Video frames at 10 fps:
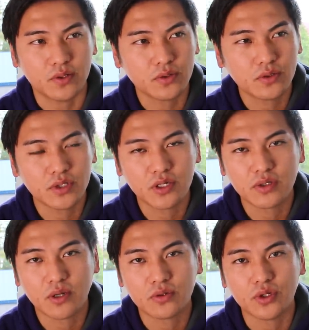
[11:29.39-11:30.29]
本当にいろ
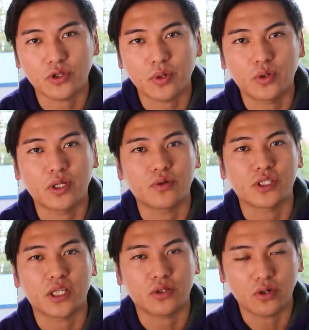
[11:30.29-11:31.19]
んなことに飛び込んでほ
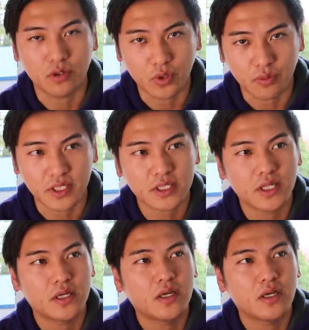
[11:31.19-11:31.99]
しいなと思います。